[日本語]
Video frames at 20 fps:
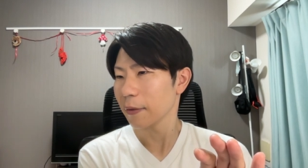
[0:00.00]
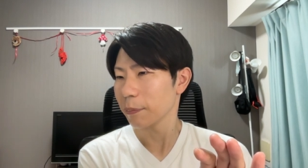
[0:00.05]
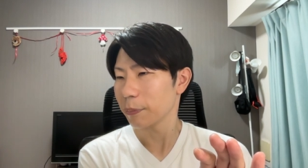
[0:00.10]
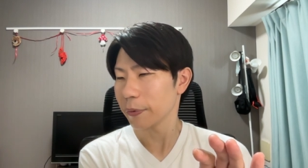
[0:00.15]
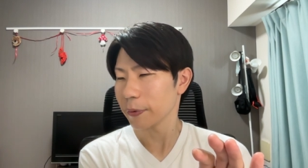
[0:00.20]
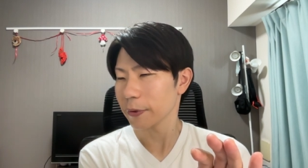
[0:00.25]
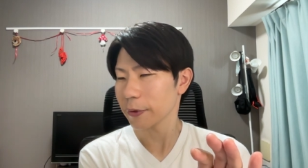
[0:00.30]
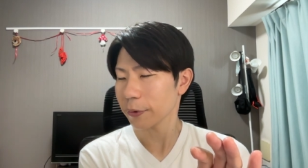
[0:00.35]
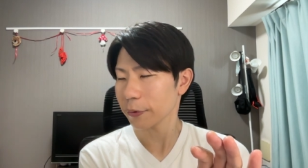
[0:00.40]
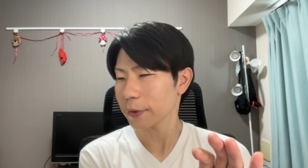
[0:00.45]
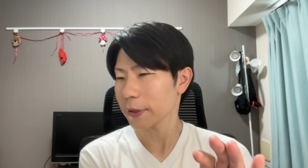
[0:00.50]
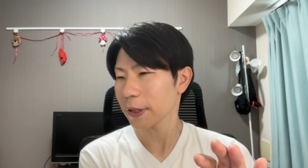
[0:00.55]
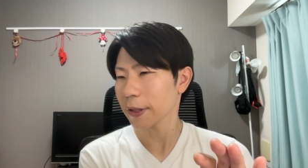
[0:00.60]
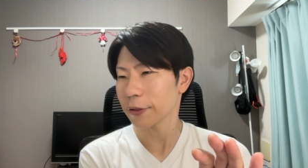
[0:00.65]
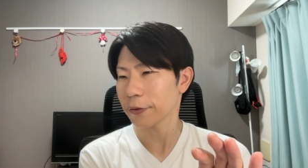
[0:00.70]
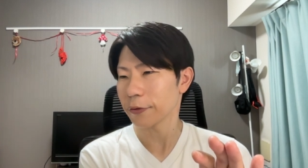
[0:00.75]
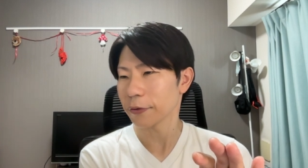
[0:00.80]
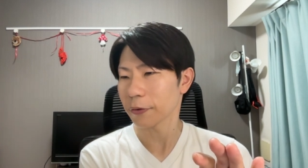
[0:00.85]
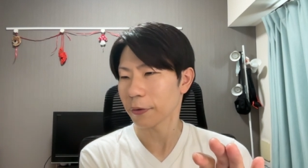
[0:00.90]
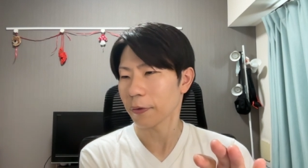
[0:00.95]
正直
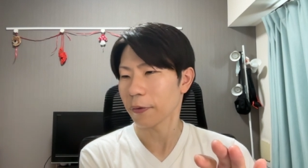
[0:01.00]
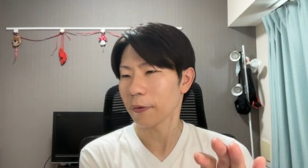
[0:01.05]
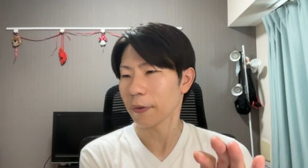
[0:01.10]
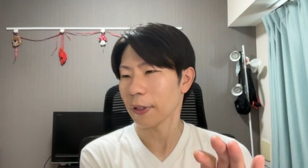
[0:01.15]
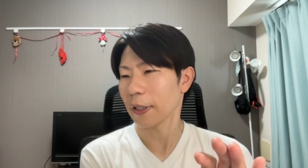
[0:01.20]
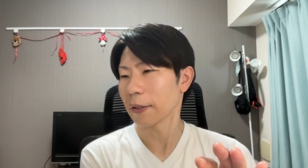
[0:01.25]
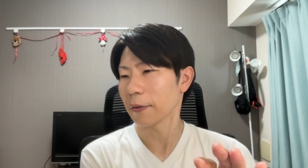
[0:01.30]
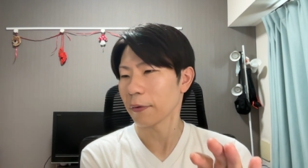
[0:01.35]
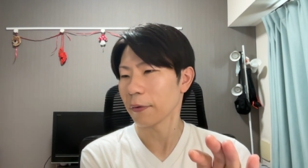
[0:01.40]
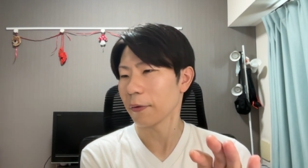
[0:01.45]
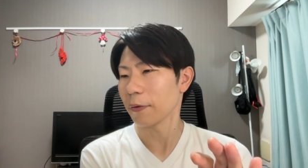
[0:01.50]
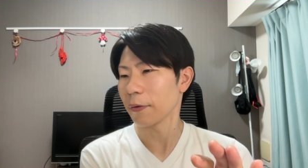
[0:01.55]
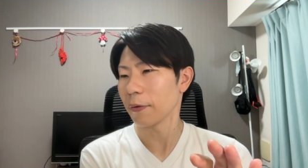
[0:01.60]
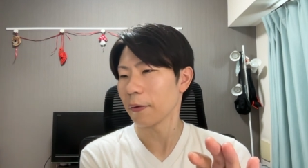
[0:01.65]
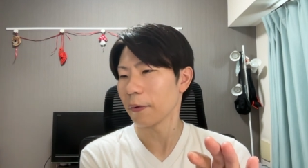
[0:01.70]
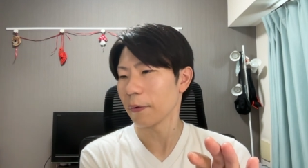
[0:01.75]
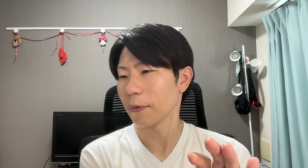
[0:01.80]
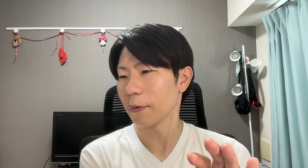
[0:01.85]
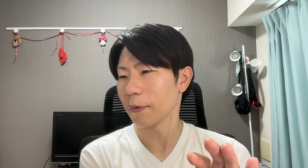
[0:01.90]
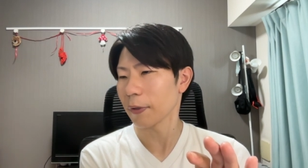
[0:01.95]
言うとあ
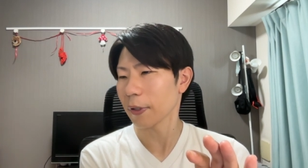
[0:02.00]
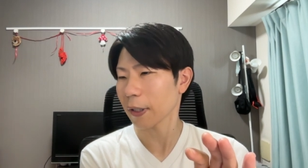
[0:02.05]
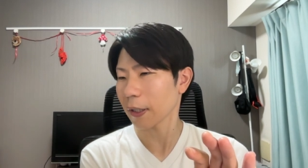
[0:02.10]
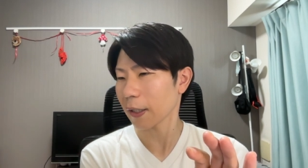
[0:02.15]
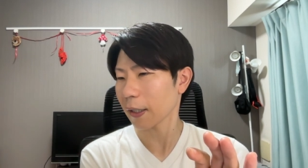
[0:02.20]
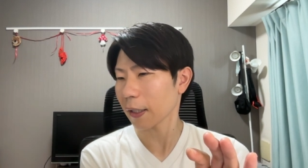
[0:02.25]
の